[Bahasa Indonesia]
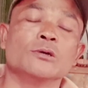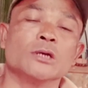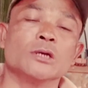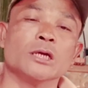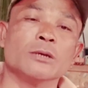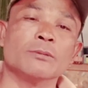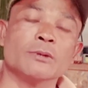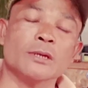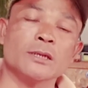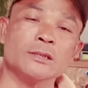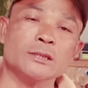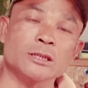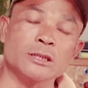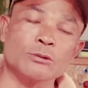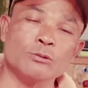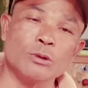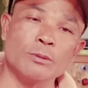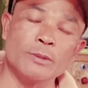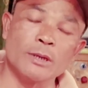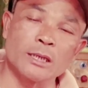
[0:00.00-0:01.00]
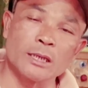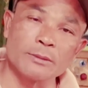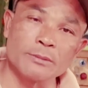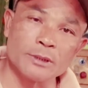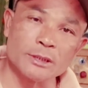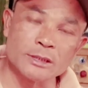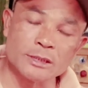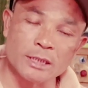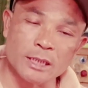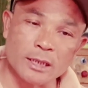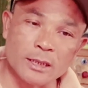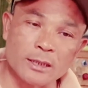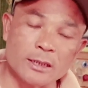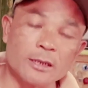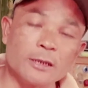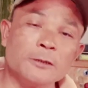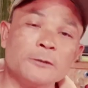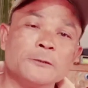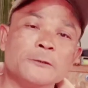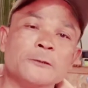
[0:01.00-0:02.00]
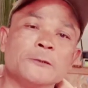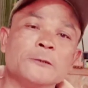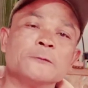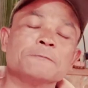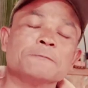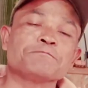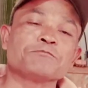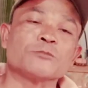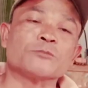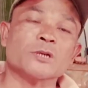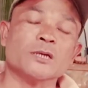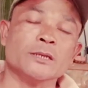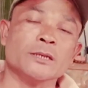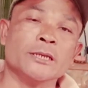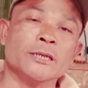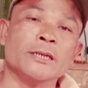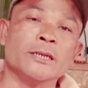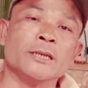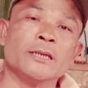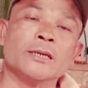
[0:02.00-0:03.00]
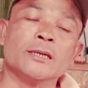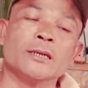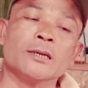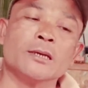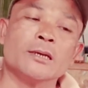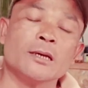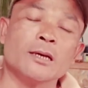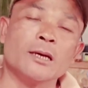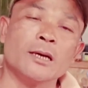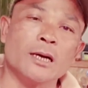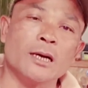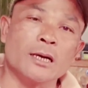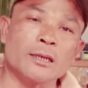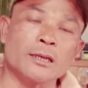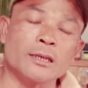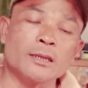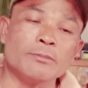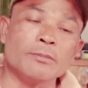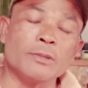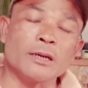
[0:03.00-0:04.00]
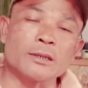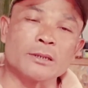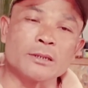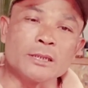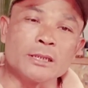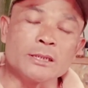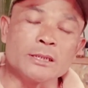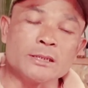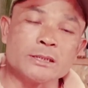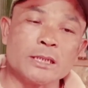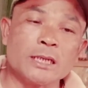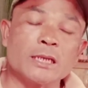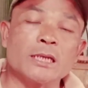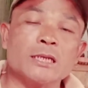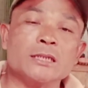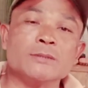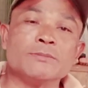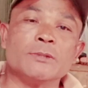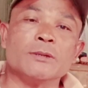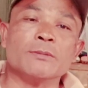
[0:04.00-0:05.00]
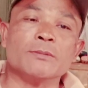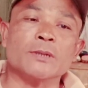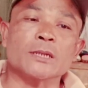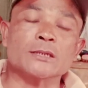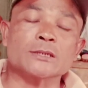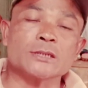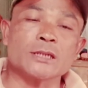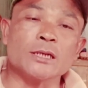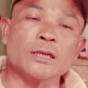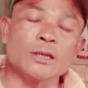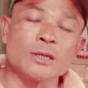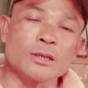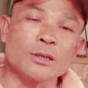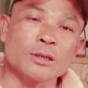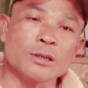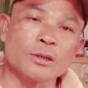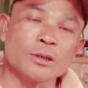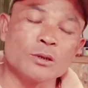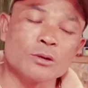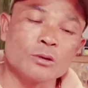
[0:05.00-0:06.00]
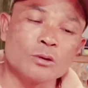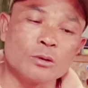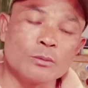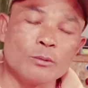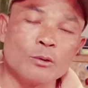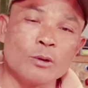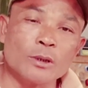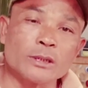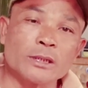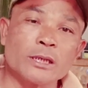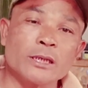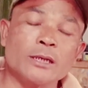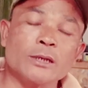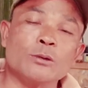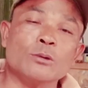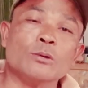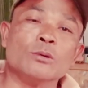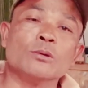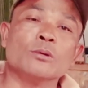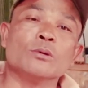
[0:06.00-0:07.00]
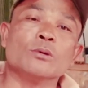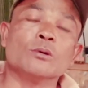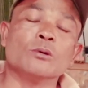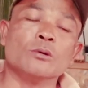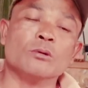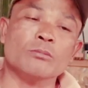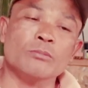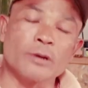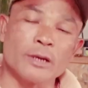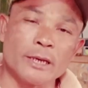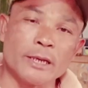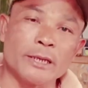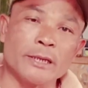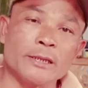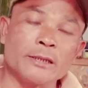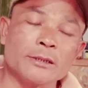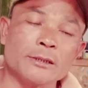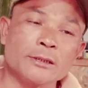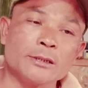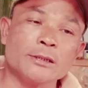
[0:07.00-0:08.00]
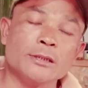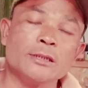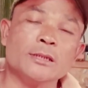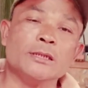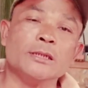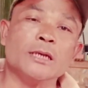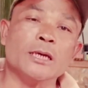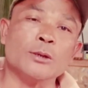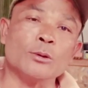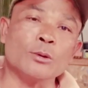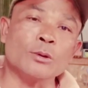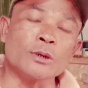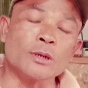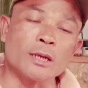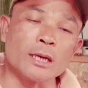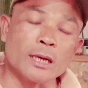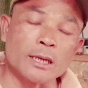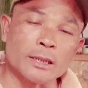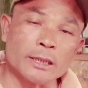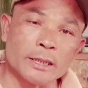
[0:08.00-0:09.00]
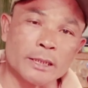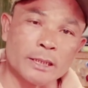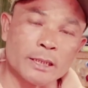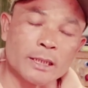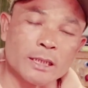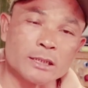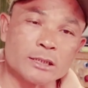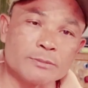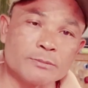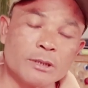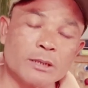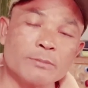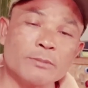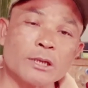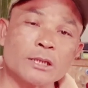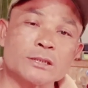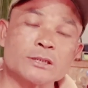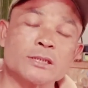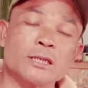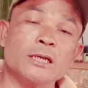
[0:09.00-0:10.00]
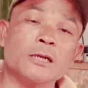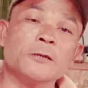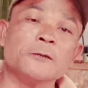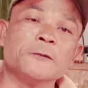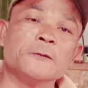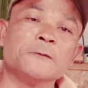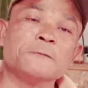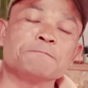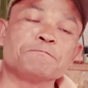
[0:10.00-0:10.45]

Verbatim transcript: nigam na wa wamang na bichak na ini angni banggi na ismang baksa kumungatan iku onpai yanol angni nasimang baksa